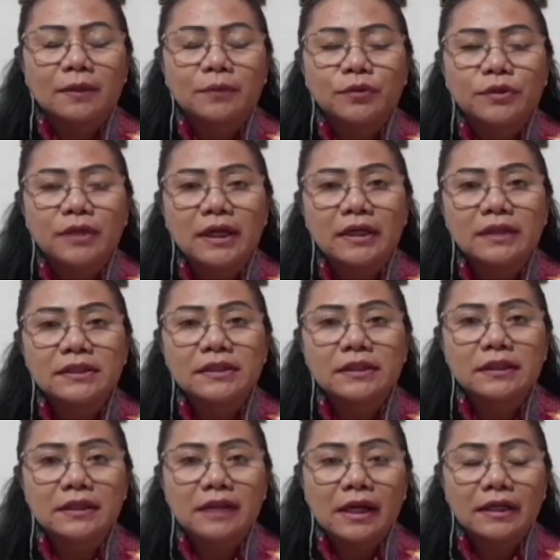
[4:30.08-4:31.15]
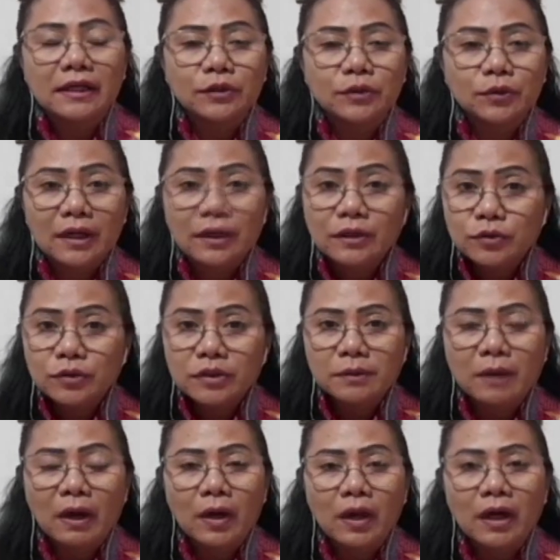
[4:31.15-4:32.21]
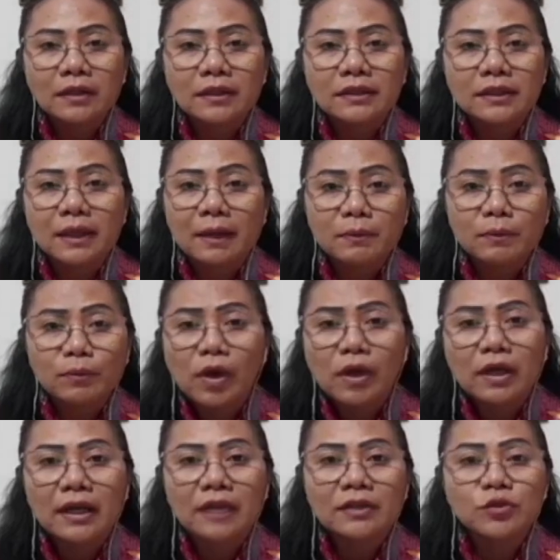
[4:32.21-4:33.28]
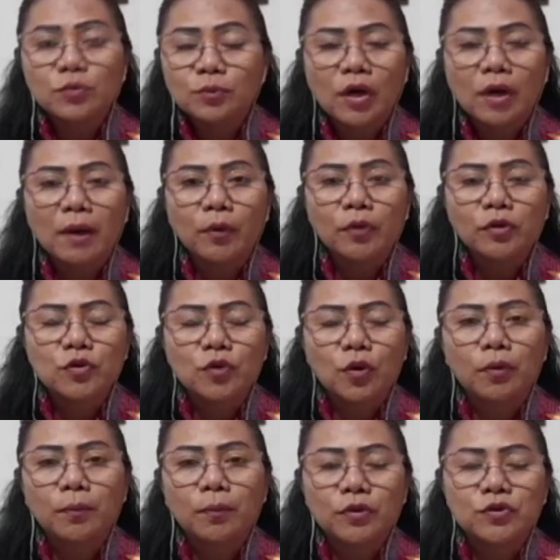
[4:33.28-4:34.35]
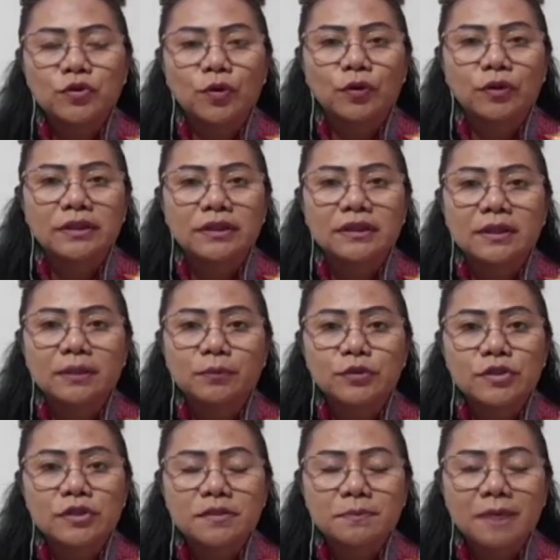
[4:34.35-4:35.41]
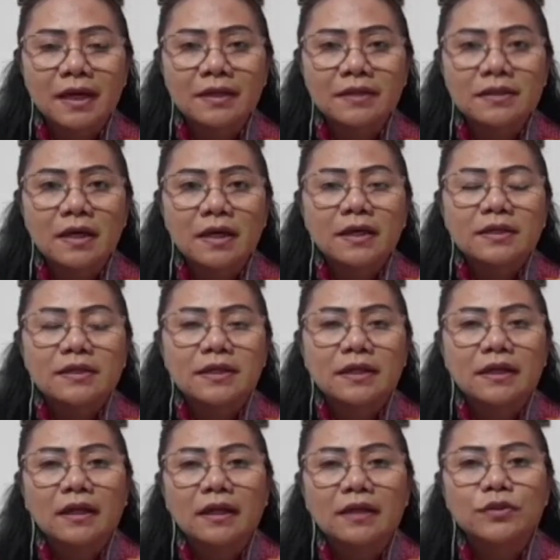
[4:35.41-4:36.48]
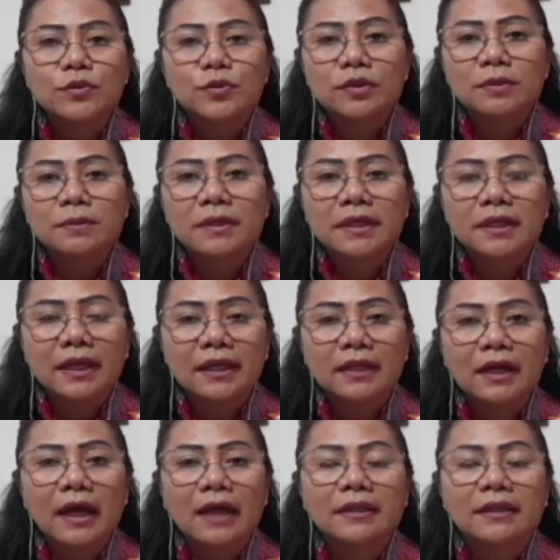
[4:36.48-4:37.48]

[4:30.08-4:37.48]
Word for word: kemudian setelah itu langsung dibawa jadi kami langsung buka posko posko di tiap puskesmas sehingga langsung diberikan